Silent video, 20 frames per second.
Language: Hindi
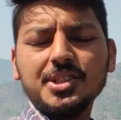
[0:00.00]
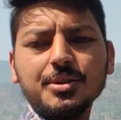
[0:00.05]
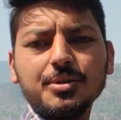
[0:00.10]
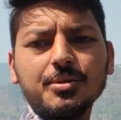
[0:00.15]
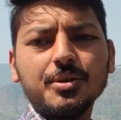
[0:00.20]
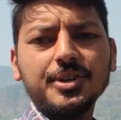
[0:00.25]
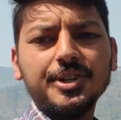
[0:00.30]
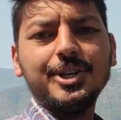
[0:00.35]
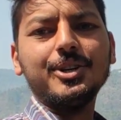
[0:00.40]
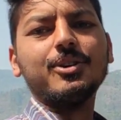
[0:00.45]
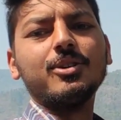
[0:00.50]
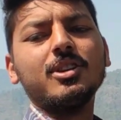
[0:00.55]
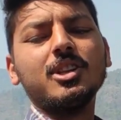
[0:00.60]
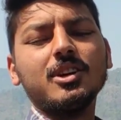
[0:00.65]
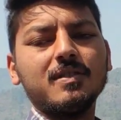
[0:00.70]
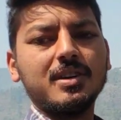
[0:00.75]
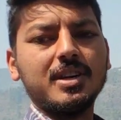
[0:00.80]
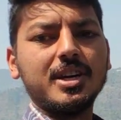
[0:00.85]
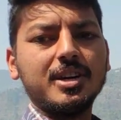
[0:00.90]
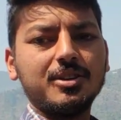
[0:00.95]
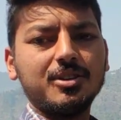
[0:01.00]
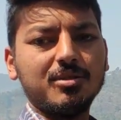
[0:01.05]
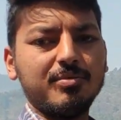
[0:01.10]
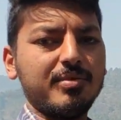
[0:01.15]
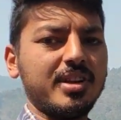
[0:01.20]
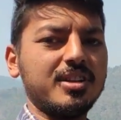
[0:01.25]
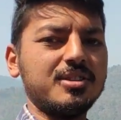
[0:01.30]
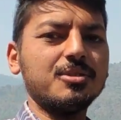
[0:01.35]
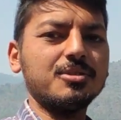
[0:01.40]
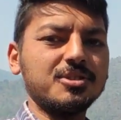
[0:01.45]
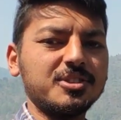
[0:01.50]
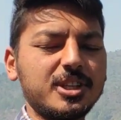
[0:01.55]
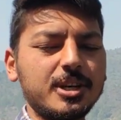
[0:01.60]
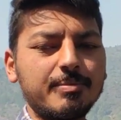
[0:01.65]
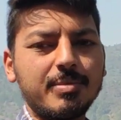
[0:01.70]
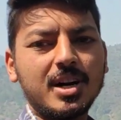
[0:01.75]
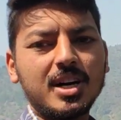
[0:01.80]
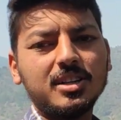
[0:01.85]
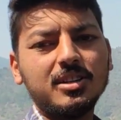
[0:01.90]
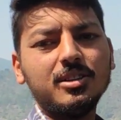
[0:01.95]
से कोई डॉग लवर है तो मेरे दोस्त के
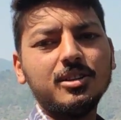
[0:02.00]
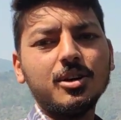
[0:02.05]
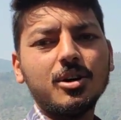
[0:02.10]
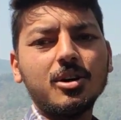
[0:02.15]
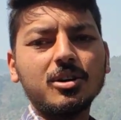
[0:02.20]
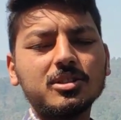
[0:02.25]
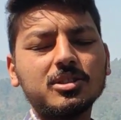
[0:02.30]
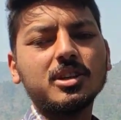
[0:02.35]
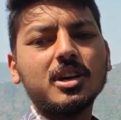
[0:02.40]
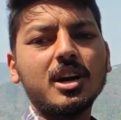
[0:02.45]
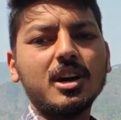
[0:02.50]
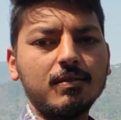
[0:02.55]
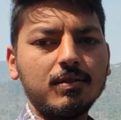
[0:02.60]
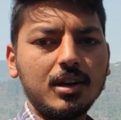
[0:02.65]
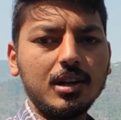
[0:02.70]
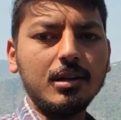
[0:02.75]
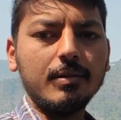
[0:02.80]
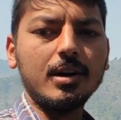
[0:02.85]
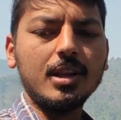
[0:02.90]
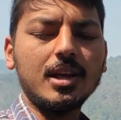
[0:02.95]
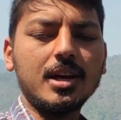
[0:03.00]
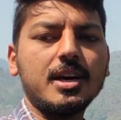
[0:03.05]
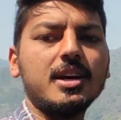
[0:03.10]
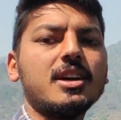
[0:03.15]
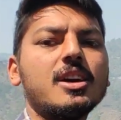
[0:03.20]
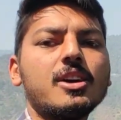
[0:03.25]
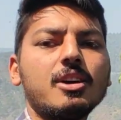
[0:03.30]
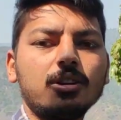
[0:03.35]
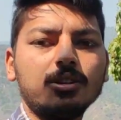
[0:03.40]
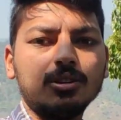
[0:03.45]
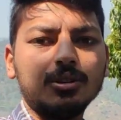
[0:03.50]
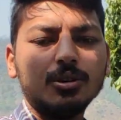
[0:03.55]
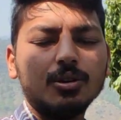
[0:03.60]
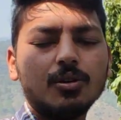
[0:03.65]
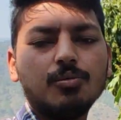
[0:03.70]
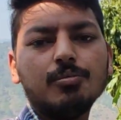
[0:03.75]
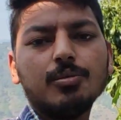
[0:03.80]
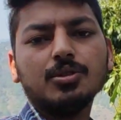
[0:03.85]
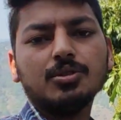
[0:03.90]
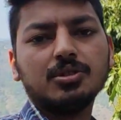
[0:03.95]
पास डॉग्स अवेलेबल हैं तो
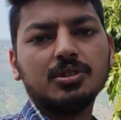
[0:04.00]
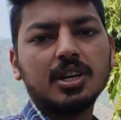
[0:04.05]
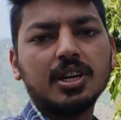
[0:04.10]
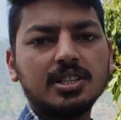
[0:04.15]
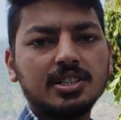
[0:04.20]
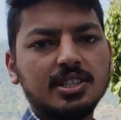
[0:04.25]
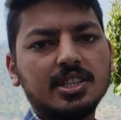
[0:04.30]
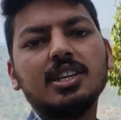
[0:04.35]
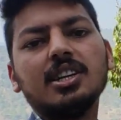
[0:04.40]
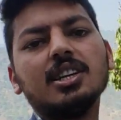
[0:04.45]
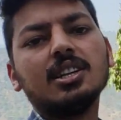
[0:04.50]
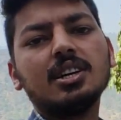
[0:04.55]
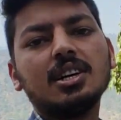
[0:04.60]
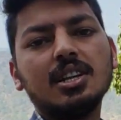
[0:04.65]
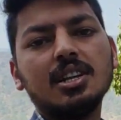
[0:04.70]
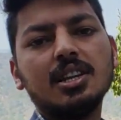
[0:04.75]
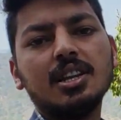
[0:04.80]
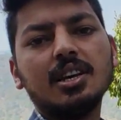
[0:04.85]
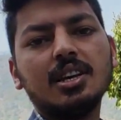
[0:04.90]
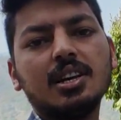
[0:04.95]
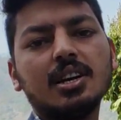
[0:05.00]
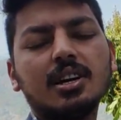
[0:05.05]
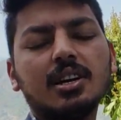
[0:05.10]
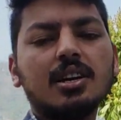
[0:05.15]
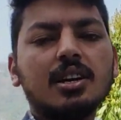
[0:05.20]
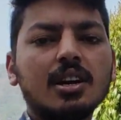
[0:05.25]
मैं उसका चैनल का लिंक